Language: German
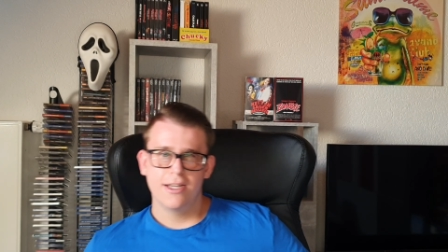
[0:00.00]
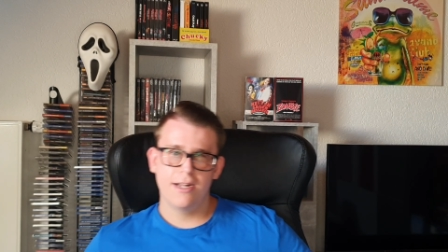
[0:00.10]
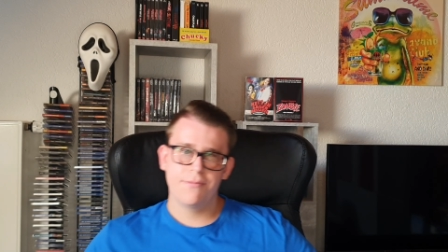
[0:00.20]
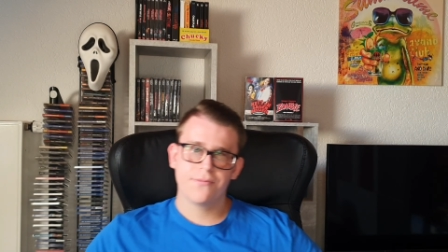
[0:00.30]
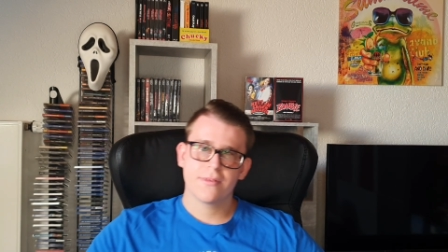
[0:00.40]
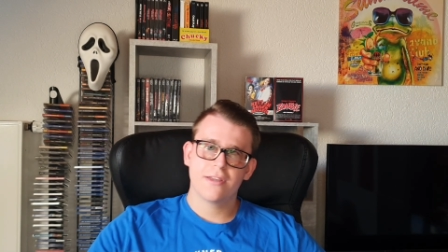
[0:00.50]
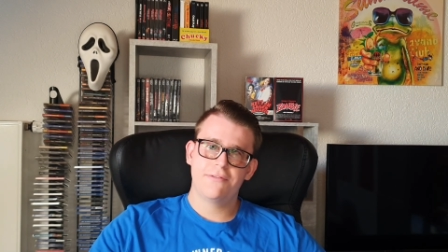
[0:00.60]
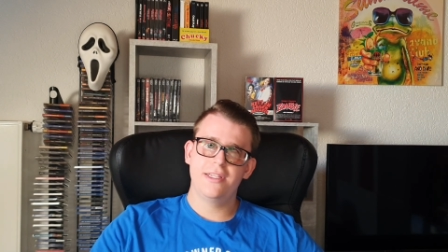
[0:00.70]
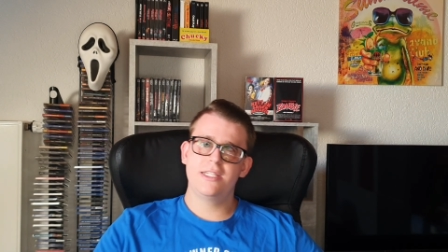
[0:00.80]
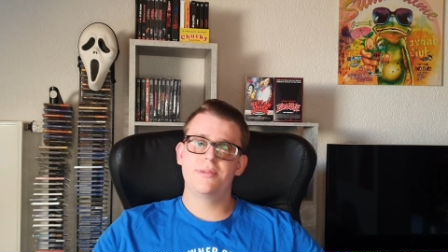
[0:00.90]
Ähm,
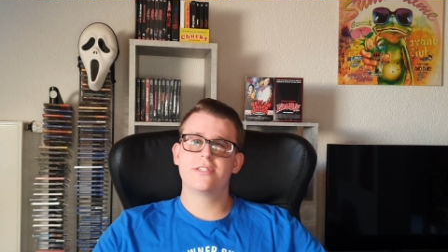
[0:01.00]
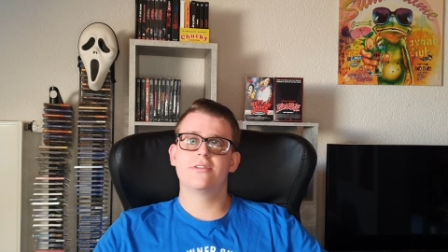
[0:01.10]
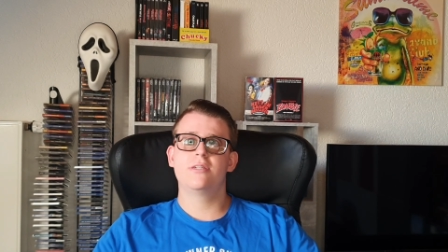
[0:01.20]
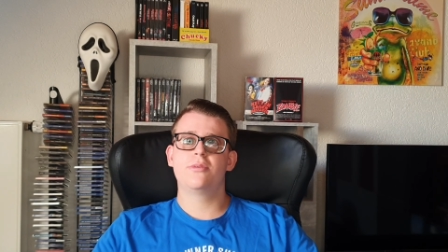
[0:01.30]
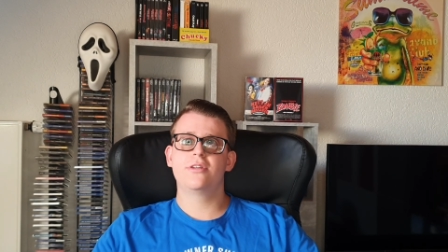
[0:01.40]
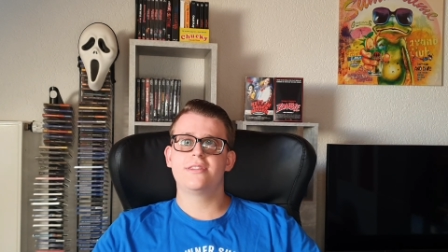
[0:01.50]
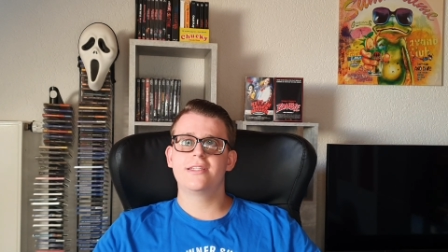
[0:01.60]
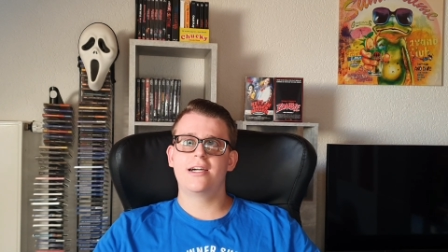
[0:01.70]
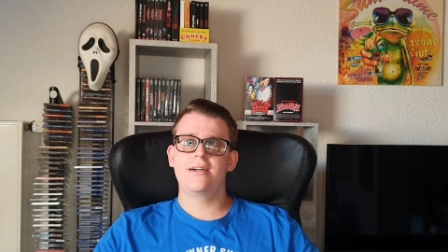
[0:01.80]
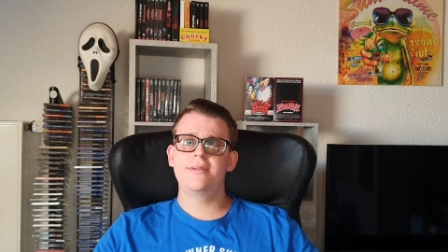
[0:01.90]
Finde ich persönlich
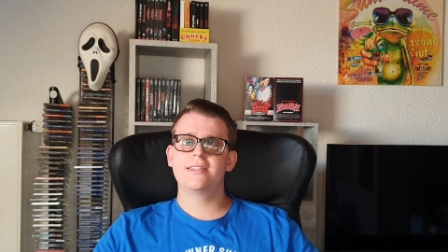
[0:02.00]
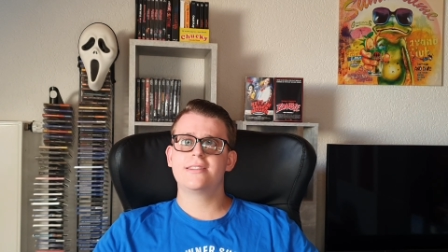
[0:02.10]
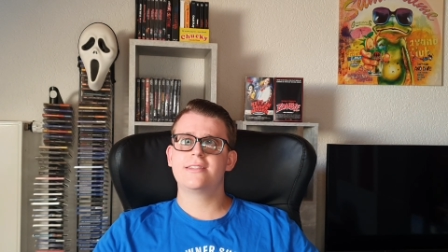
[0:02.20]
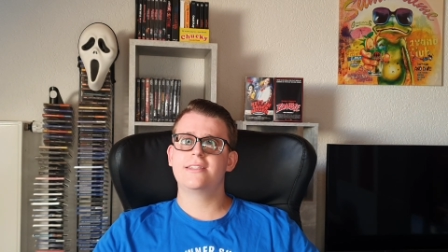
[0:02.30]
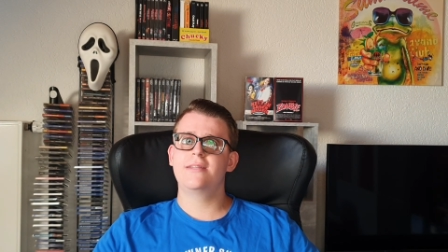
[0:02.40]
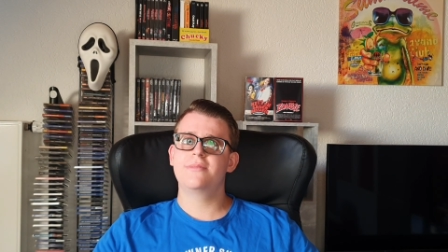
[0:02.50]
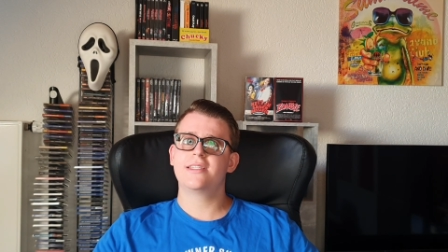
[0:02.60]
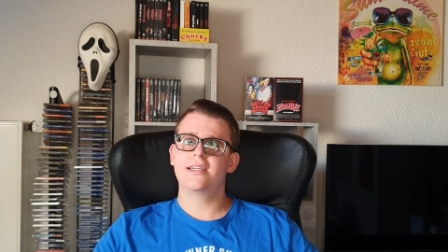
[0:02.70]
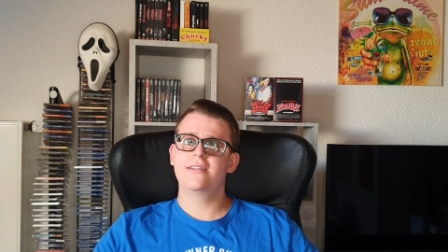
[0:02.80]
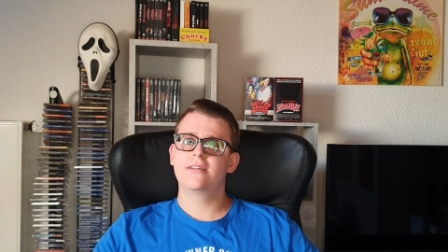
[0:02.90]
Blödsinn. Aber das ist jedem
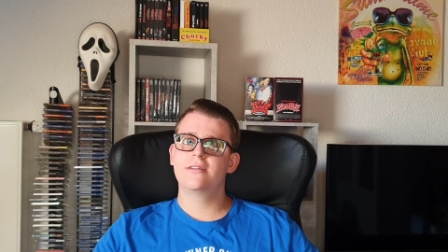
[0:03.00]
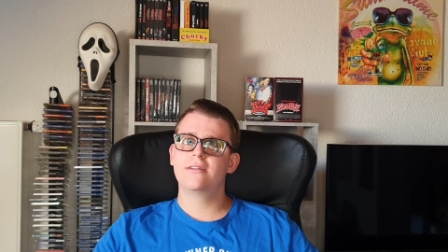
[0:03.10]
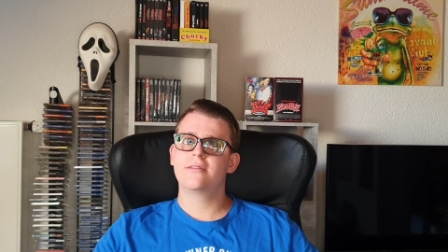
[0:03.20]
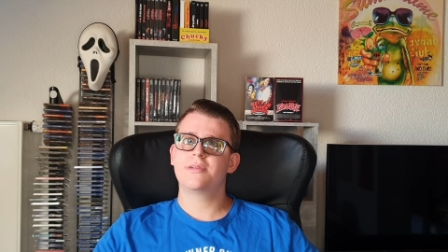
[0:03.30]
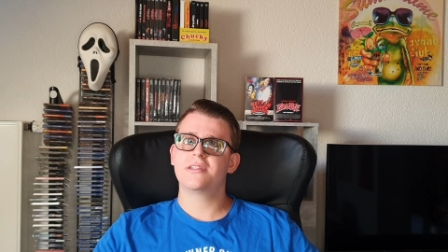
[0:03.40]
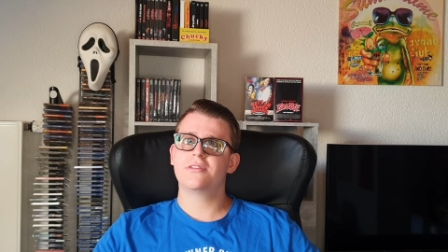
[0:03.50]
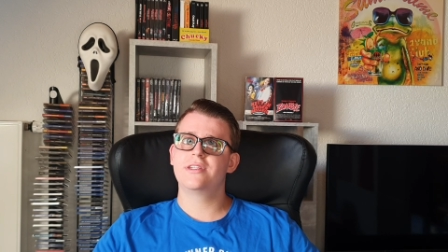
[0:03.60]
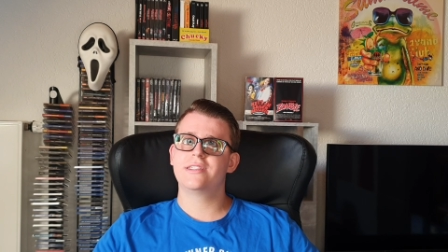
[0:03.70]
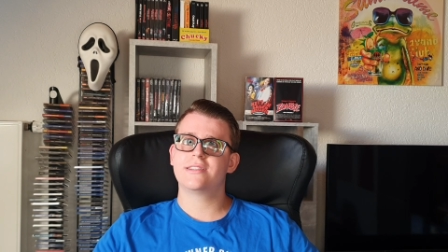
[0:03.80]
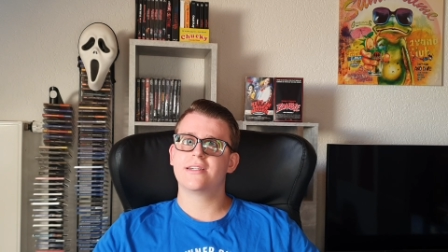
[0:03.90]
seine äh,
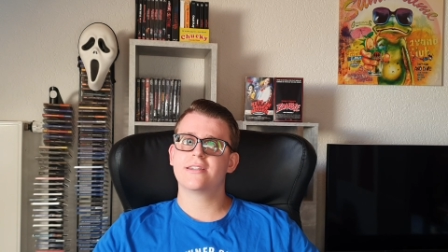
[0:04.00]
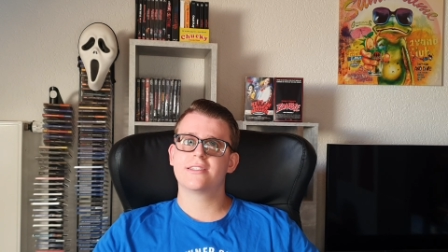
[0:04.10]
persönliche Sache.